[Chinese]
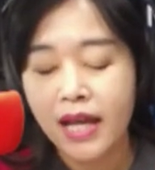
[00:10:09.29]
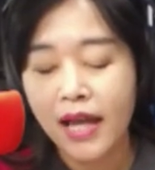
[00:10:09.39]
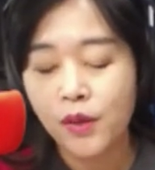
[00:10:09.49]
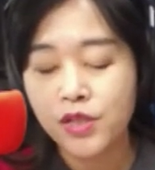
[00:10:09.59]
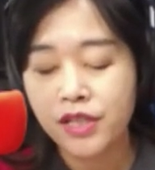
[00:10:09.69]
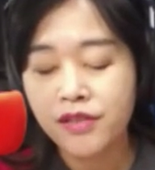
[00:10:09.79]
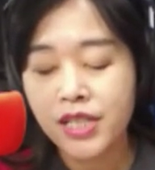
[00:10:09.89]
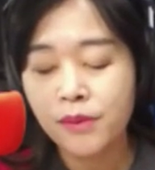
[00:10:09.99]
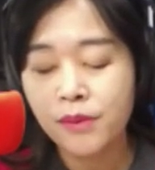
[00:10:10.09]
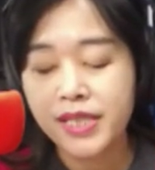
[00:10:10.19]
还有生
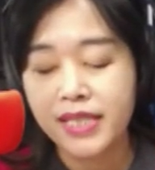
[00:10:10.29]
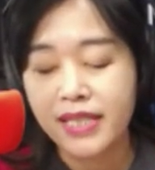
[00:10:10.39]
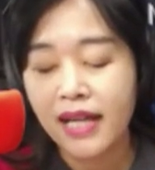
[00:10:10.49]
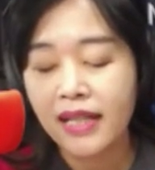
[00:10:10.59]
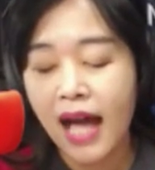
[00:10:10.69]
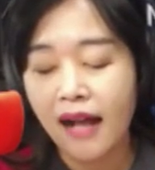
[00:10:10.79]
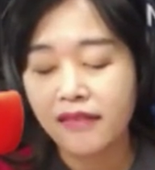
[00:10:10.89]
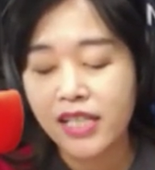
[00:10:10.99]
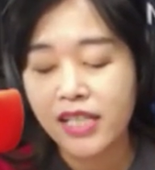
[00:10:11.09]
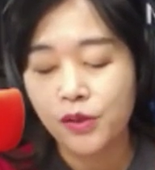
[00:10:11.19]
生不息，央
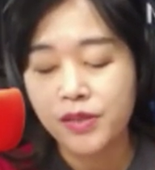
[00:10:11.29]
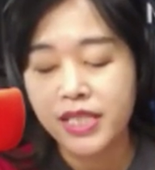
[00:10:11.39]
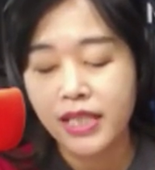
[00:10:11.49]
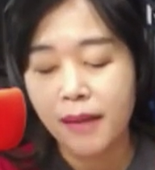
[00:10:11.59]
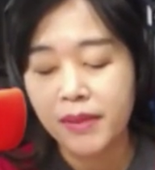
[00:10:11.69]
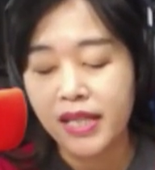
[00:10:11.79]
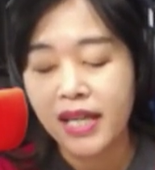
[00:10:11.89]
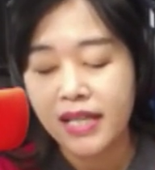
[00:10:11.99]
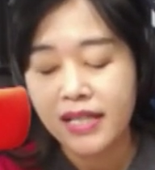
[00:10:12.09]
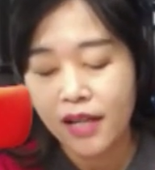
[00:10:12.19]
行立守新台币
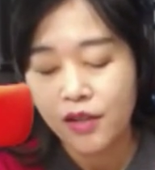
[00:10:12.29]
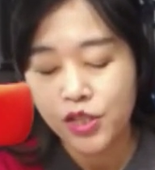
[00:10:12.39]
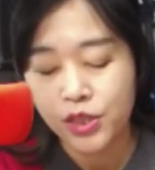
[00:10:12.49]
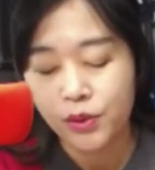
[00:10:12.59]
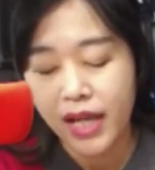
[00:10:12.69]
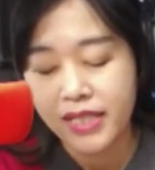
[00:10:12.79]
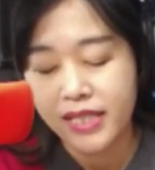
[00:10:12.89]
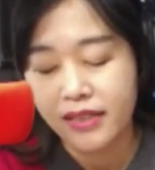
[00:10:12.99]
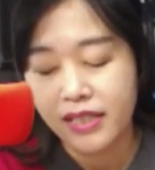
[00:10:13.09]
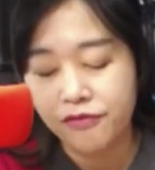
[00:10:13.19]
三十块钱的一